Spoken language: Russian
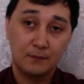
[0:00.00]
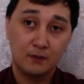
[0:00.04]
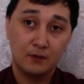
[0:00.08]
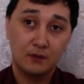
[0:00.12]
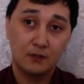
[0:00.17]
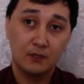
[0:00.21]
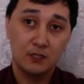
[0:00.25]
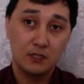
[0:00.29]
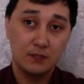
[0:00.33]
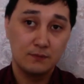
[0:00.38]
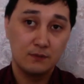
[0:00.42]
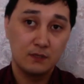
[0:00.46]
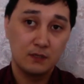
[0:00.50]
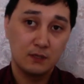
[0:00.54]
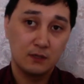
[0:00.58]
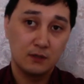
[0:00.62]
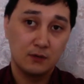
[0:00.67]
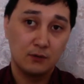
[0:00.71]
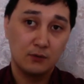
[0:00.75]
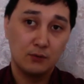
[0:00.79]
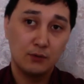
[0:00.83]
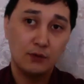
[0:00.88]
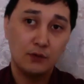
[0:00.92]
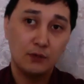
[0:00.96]
развитие
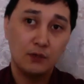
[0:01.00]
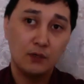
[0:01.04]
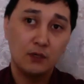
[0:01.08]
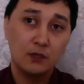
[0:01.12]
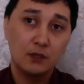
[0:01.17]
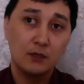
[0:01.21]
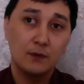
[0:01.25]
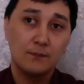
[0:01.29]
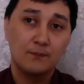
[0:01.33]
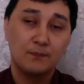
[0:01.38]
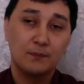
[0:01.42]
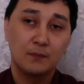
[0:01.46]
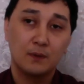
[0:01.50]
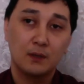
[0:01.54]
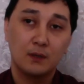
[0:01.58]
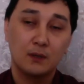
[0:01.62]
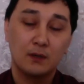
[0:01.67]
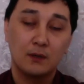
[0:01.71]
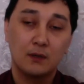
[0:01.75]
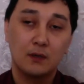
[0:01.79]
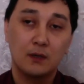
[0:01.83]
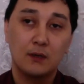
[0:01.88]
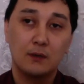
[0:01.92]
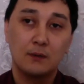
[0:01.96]
логики,
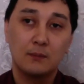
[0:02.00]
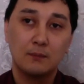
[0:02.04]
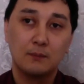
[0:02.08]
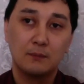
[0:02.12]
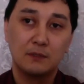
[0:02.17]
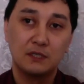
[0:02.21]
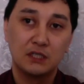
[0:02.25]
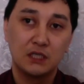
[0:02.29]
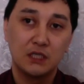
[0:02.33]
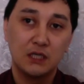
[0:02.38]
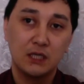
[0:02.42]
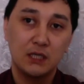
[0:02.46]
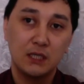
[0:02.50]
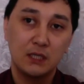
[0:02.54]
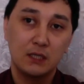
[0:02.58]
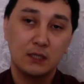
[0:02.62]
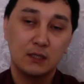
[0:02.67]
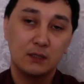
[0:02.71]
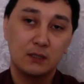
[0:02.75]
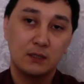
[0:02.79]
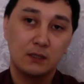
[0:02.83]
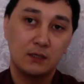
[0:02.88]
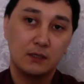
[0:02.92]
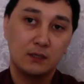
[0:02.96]

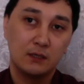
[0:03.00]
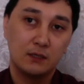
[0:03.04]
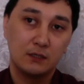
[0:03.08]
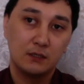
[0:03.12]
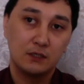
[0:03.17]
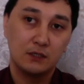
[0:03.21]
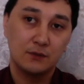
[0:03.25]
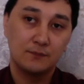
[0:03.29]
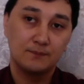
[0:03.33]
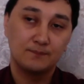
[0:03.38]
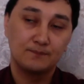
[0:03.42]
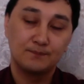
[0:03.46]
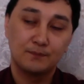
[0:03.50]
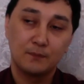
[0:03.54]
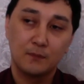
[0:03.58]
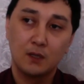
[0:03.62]
мышления и речи.